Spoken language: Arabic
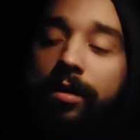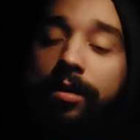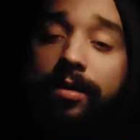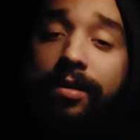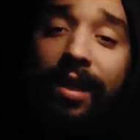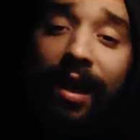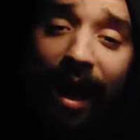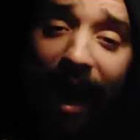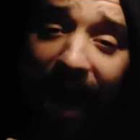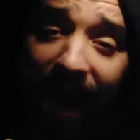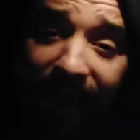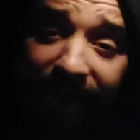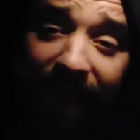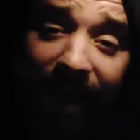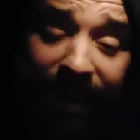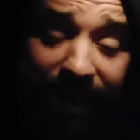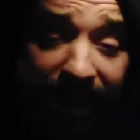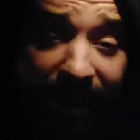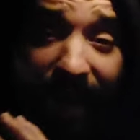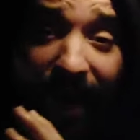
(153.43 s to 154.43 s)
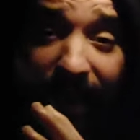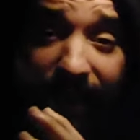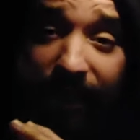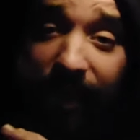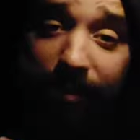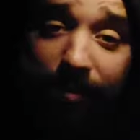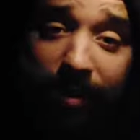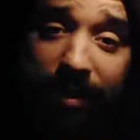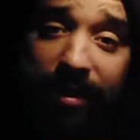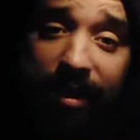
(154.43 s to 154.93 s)
صراحه دارني
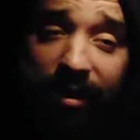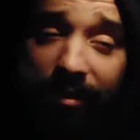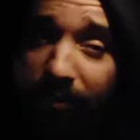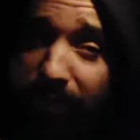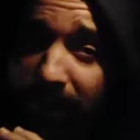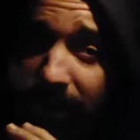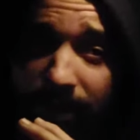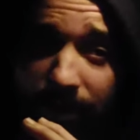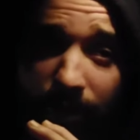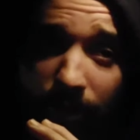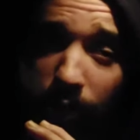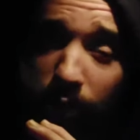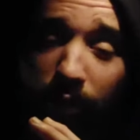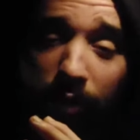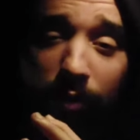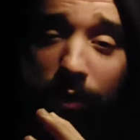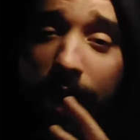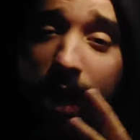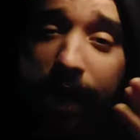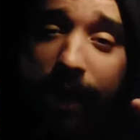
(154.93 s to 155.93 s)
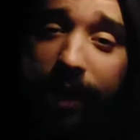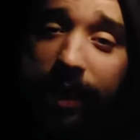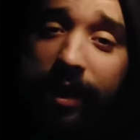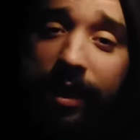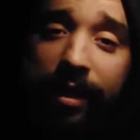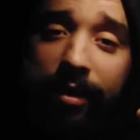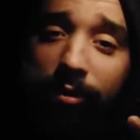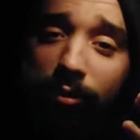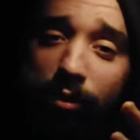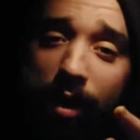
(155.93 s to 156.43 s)
خاطري بزاف باش نكونوا
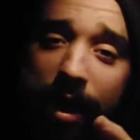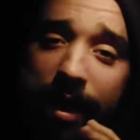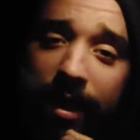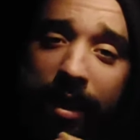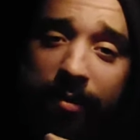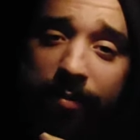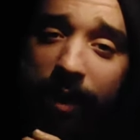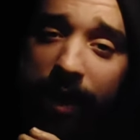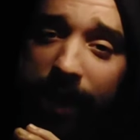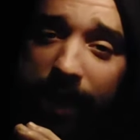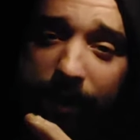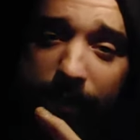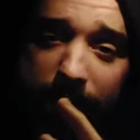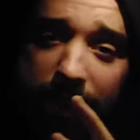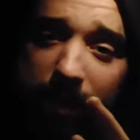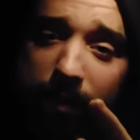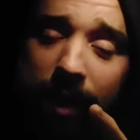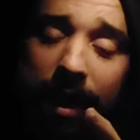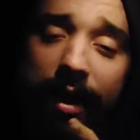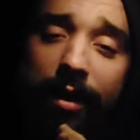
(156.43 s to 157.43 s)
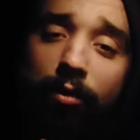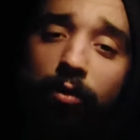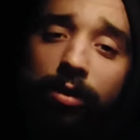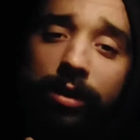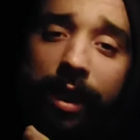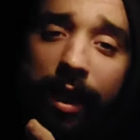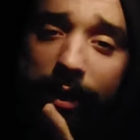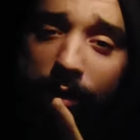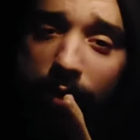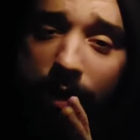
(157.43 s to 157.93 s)
واقعين واي مغربي دابا غيكون
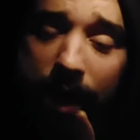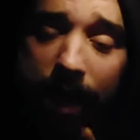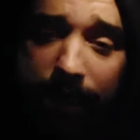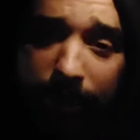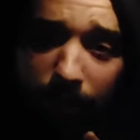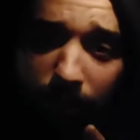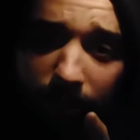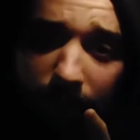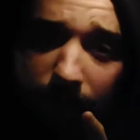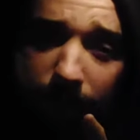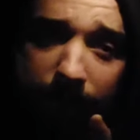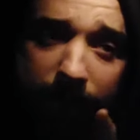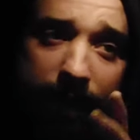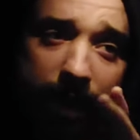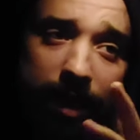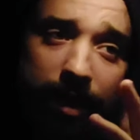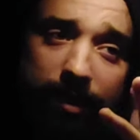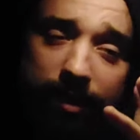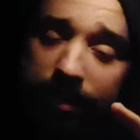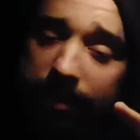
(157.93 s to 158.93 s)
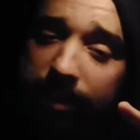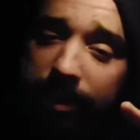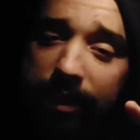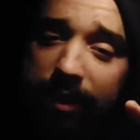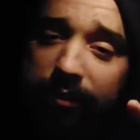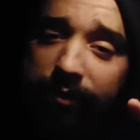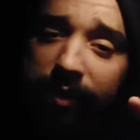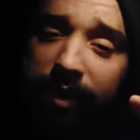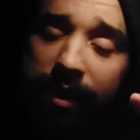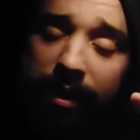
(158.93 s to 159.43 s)
دارو خاطرو دابا جالس
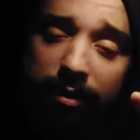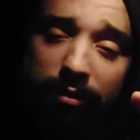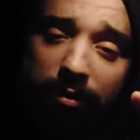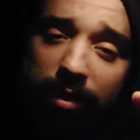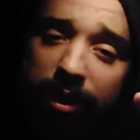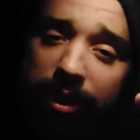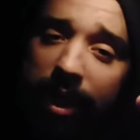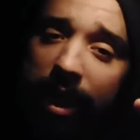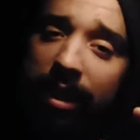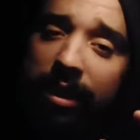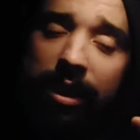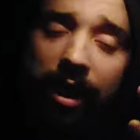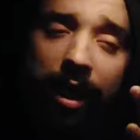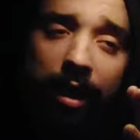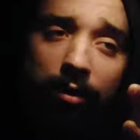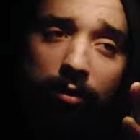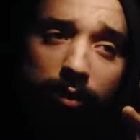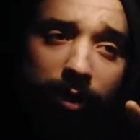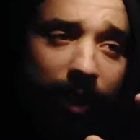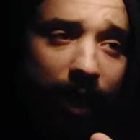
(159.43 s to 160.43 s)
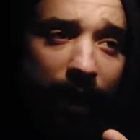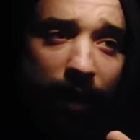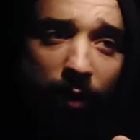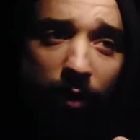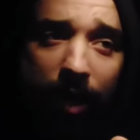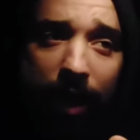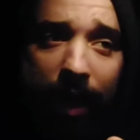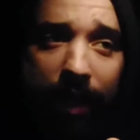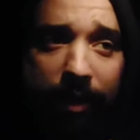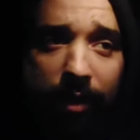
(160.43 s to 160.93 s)
كيتفرج ولا شي حاجه غيكون دارو
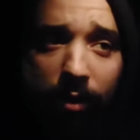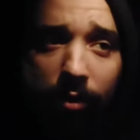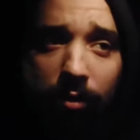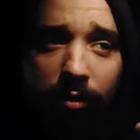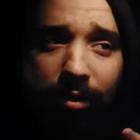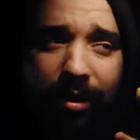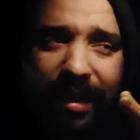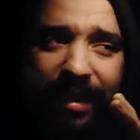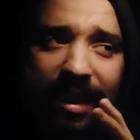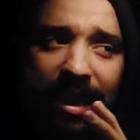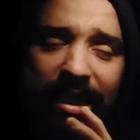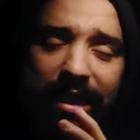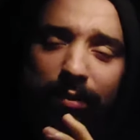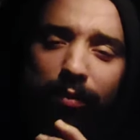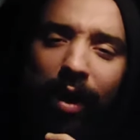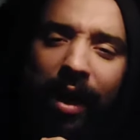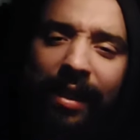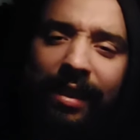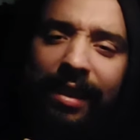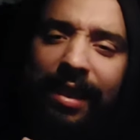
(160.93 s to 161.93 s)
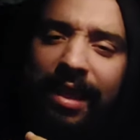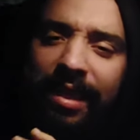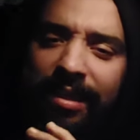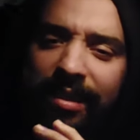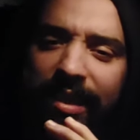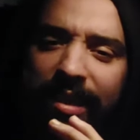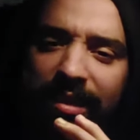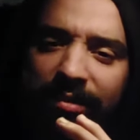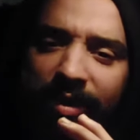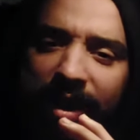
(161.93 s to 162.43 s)
خاطرو كتحس بواحد
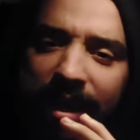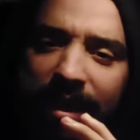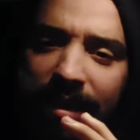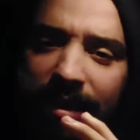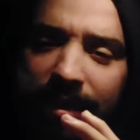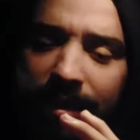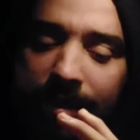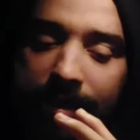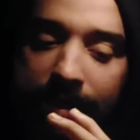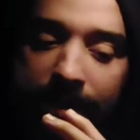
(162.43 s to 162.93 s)
الاحساس بحال